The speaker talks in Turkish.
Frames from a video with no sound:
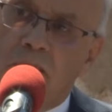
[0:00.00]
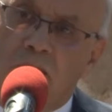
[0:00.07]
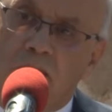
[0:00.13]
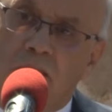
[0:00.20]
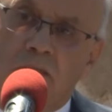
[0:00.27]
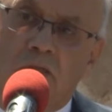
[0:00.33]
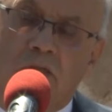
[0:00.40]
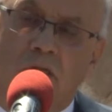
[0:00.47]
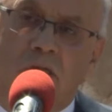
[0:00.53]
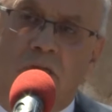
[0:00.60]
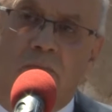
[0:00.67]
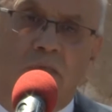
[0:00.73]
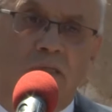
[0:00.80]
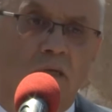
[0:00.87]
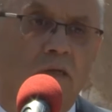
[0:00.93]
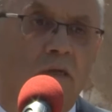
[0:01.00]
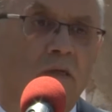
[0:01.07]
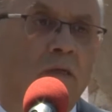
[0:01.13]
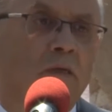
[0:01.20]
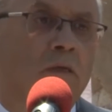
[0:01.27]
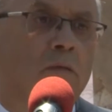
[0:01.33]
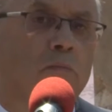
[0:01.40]
gerektiğini şehrimize,
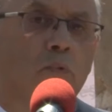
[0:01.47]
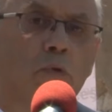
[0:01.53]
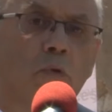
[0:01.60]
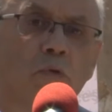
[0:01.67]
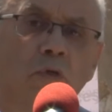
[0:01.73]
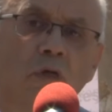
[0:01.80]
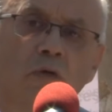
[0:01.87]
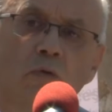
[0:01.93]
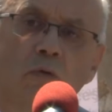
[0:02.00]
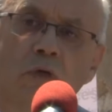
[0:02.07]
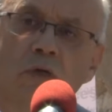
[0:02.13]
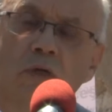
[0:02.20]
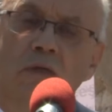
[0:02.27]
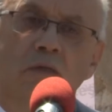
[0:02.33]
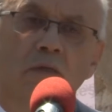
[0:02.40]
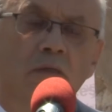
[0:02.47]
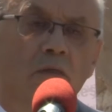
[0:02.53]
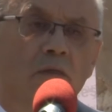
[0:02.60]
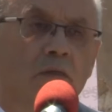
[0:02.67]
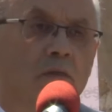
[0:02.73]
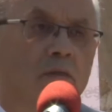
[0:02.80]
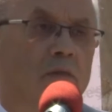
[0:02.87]
bunu ortaya koyarak
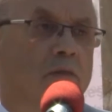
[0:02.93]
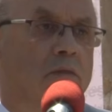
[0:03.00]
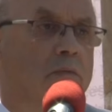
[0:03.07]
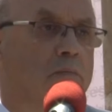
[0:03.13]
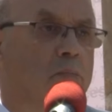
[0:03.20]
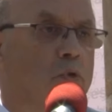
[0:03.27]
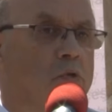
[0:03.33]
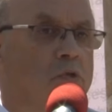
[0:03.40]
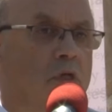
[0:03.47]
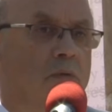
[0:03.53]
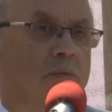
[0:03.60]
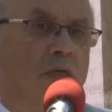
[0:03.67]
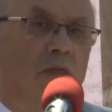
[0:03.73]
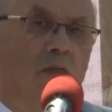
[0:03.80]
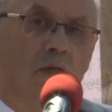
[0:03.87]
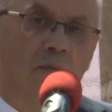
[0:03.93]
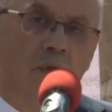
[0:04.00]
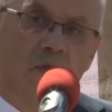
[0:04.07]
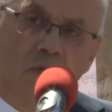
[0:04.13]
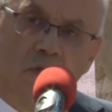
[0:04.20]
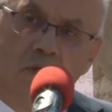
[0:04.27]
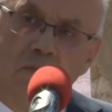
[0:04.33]
Büyükşehir Belediye
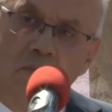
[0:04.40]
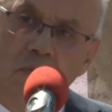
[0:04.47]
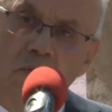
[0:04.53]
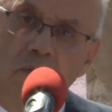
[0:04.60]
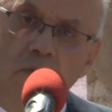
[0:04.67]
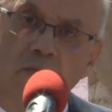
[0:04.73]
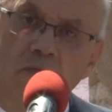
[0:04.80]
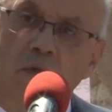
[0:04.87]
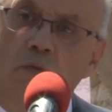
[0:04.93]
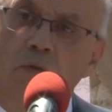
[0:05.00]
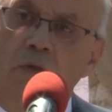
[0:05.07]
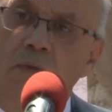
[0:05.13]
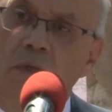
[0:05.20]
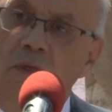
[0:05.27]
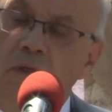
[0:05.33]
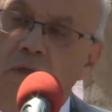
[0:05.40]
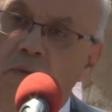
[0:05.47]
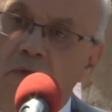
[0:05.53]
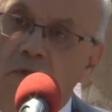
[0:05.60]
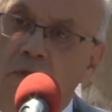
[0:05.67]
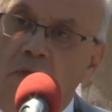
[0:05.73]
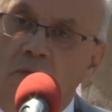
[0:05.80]
Başkanımız ve Kula Belediye
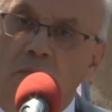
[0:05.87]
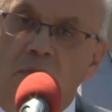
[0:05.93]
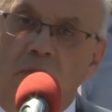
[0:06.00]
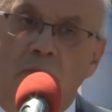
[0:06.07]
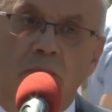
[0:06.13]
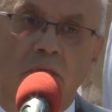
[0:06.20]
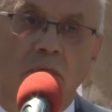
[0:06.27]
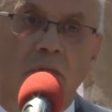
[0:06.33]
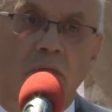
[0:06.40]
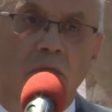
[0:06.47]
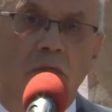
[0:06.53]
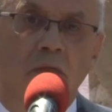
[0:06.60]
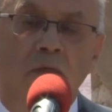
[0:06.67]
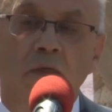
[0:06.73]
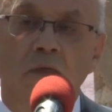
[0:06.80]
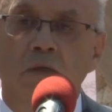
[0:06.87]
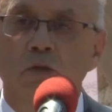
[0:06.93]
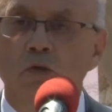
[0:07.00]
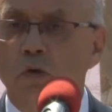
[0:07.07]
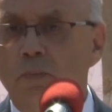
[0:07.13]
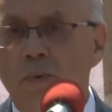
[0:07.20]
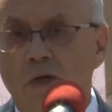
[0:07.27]
Başkanımızla birlikte
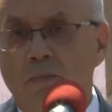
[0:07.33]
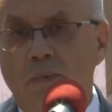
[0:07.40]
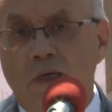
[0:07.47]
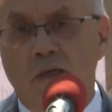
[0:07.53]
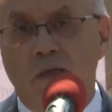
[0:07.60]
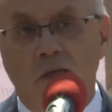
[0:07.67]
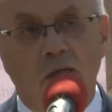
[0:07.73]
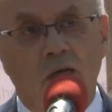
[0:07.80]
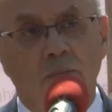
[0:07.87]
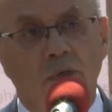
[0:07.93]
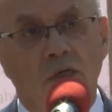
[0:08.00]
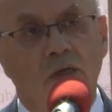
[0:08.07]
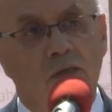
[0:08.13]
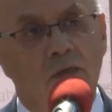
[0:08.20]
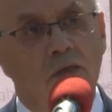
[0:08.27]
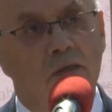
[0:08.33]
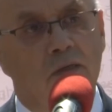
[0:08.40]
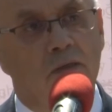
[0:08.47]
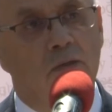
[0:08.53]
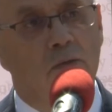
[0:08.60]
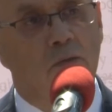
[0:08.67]
Jeopark Belediyeler Birliği'ni